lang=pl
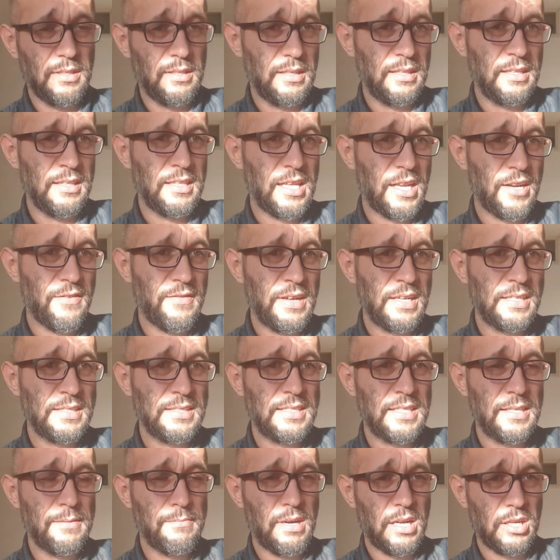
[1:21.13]

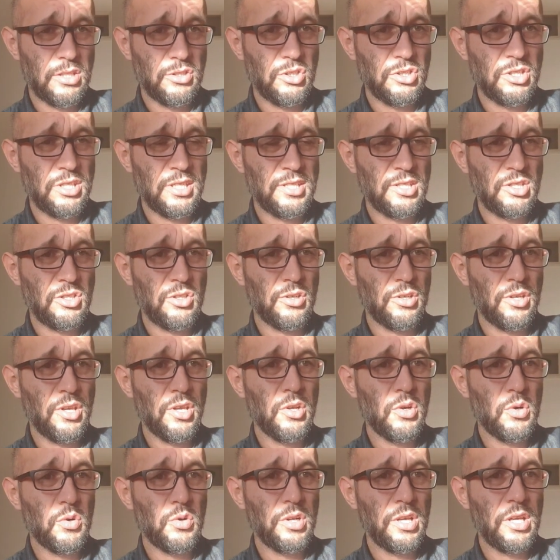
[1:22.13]
interwencji bardzo często
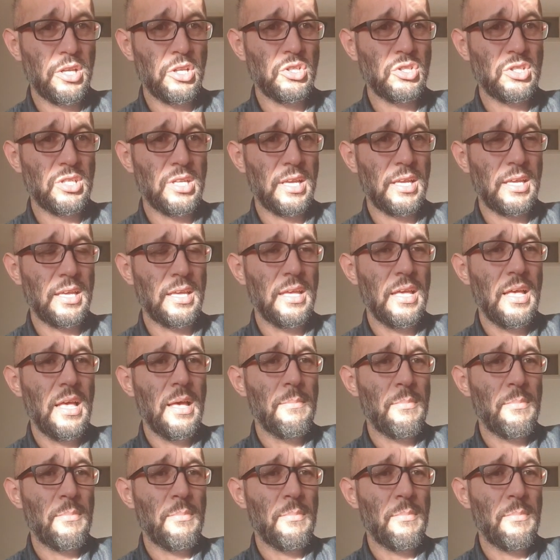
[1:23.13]
chirurgicznej,